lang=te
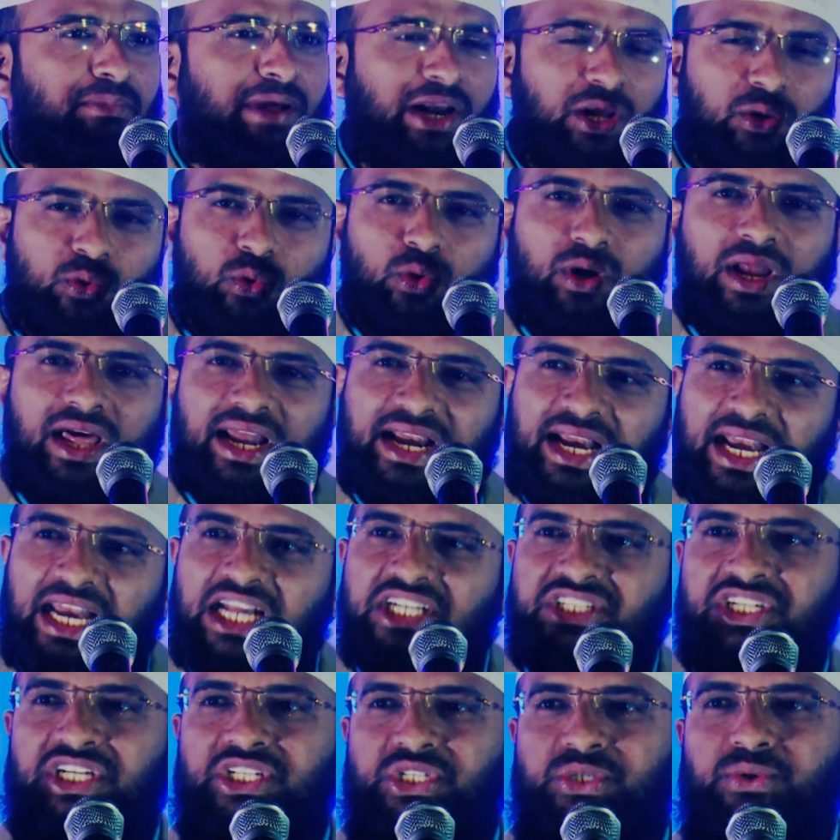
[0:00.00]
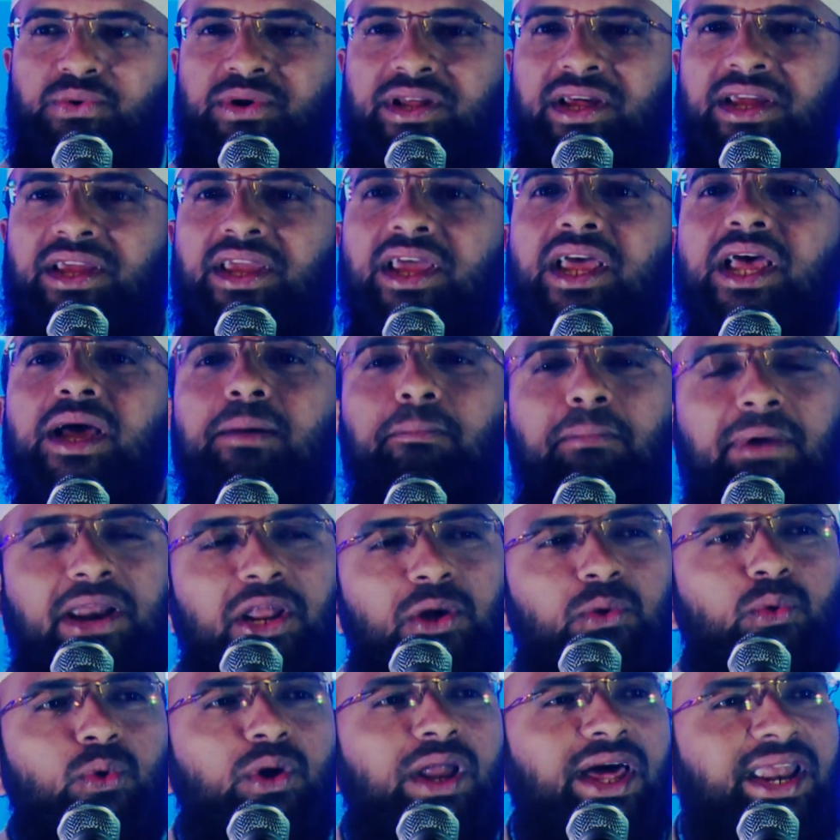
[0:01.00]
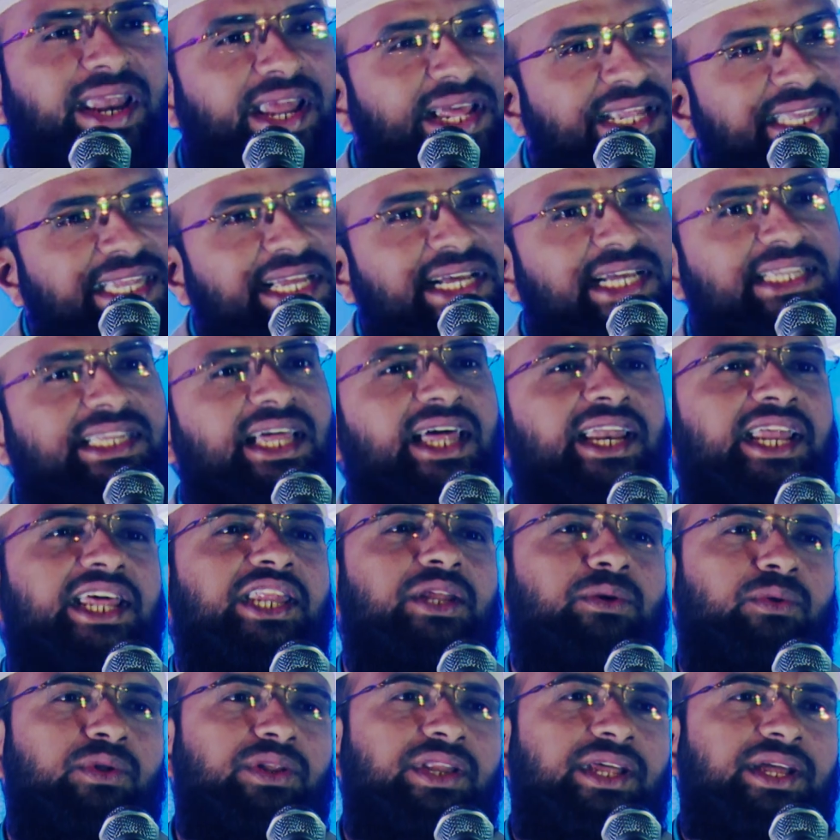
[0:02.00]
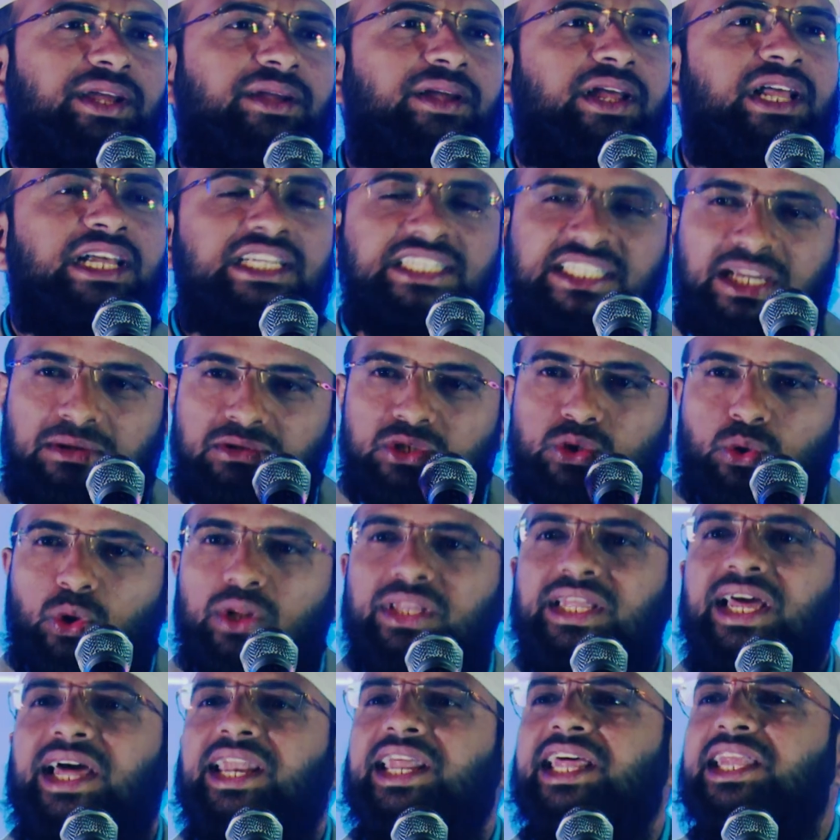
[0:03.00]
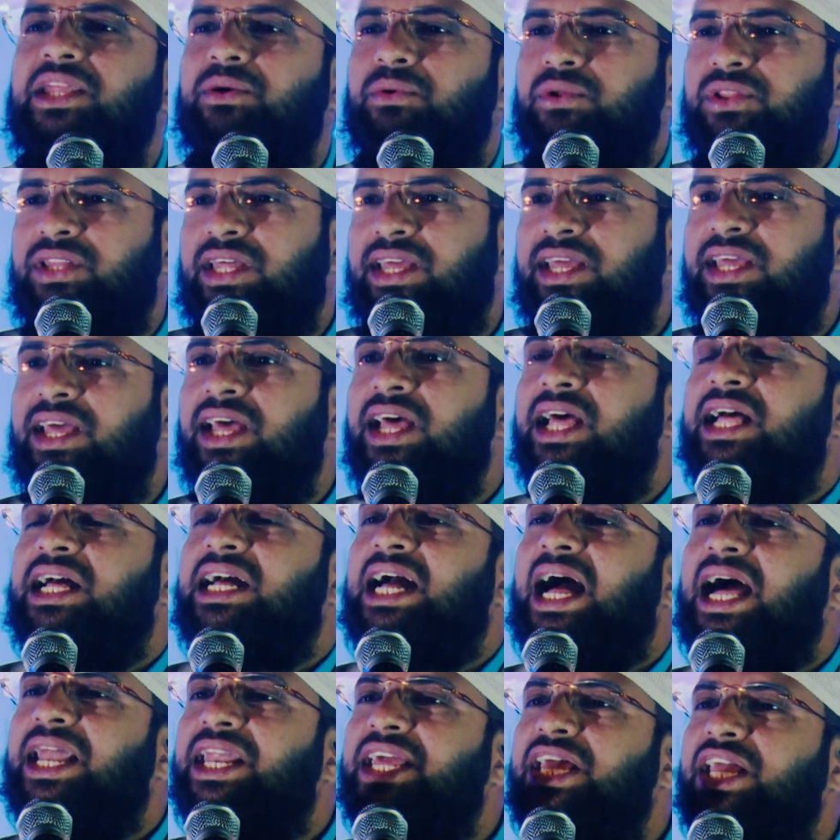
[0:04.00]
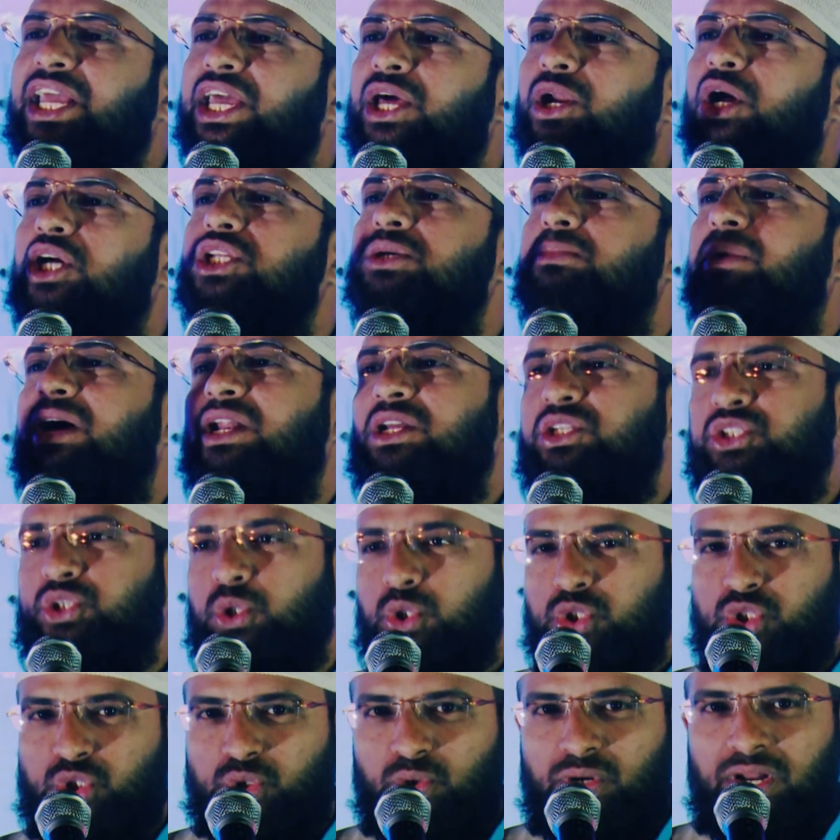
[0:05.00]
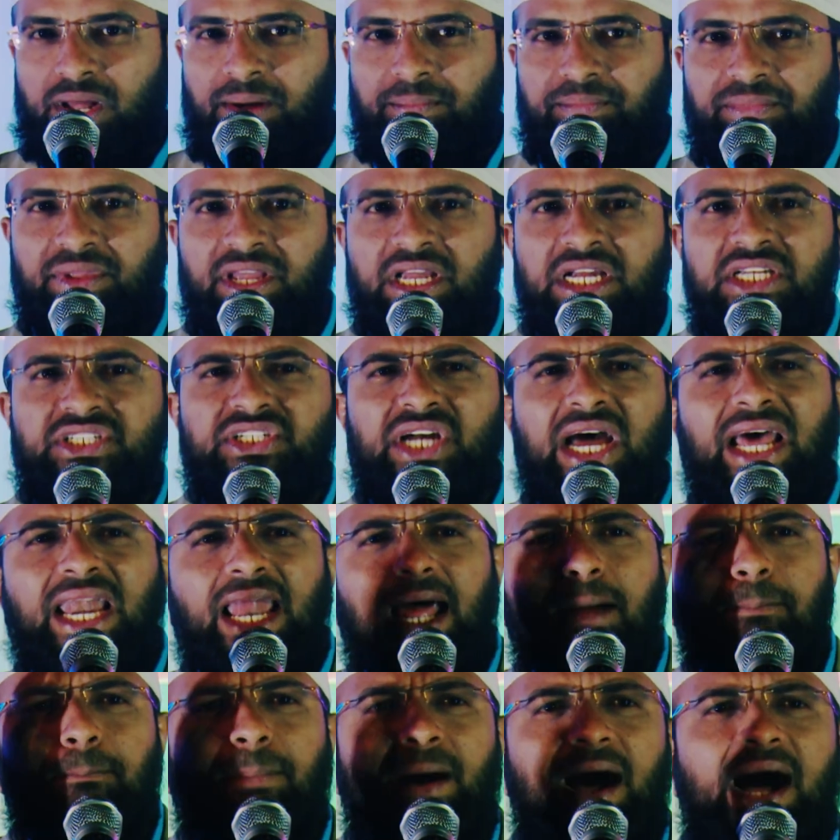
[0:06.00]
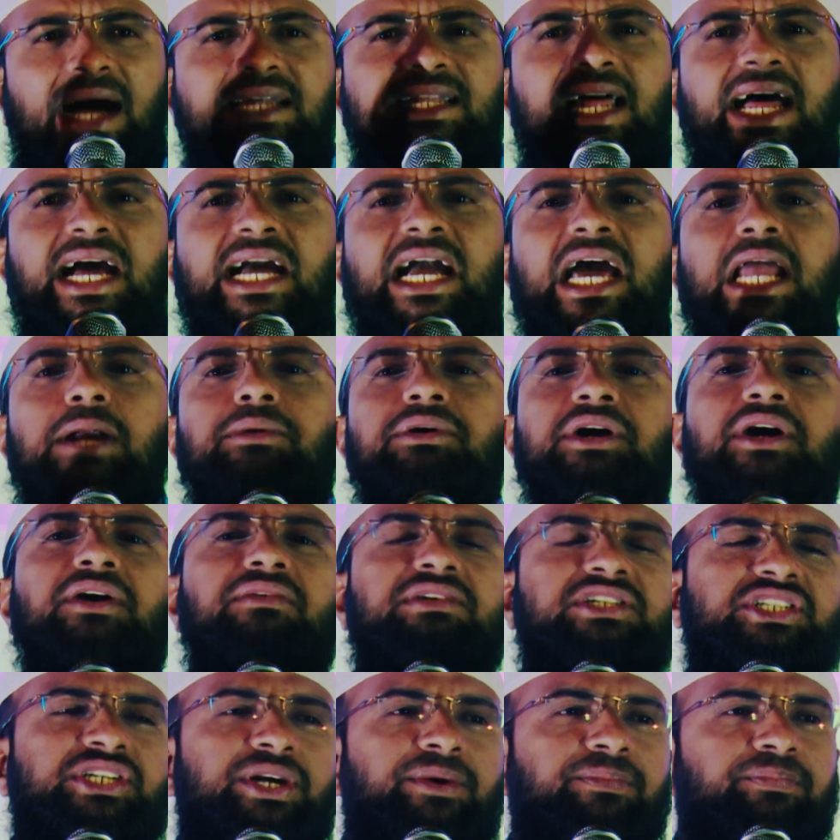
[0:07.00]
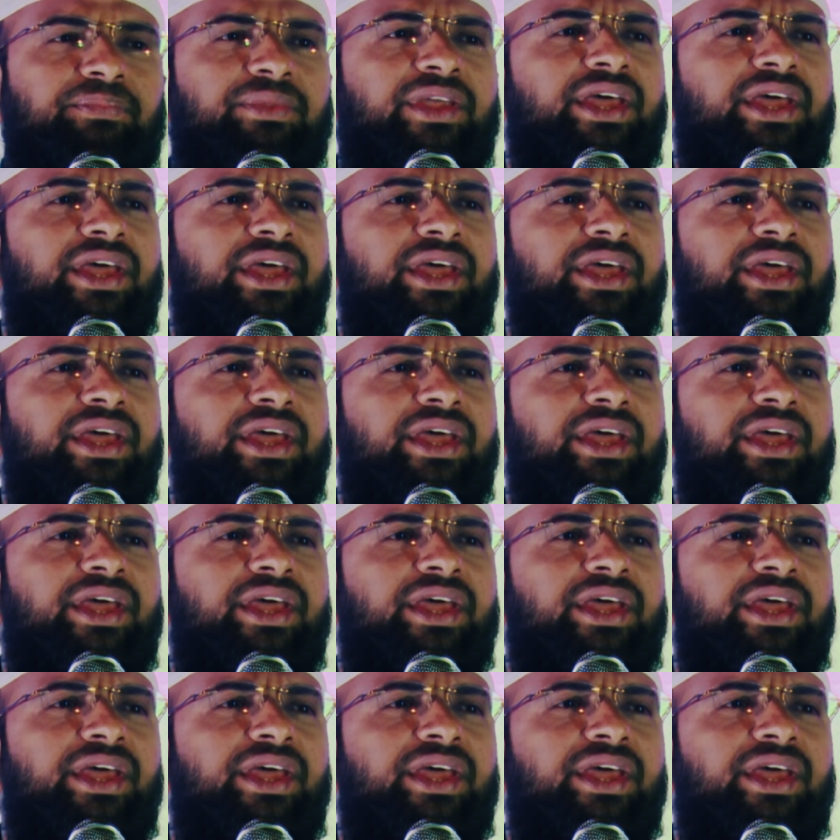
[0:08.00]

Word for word: మనకు కూడా రిలేషన్స్ ఉంటాయి మనకు కూడా నైతికత అనేది ఉంది సంస్కృతి అనేది ఉంది కానీ ఈరోజు మనం చూస్తున్నాం చాలా బాధాకరమైనటువంటి విషయం